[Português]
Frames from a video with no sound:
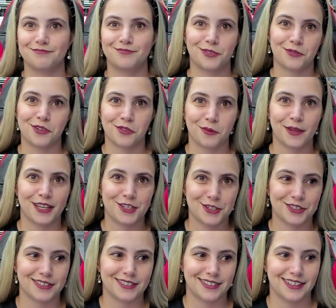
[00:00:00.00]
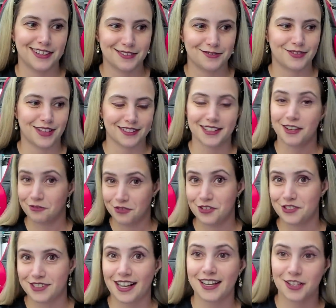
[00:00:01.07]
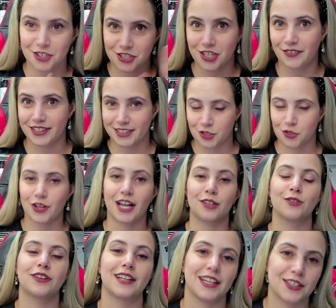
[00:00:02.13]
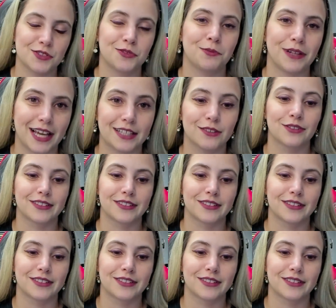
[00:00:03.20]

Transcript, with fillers: provavelmente eh, até o vídeo sair a gente já vai ter jogado 3 dublado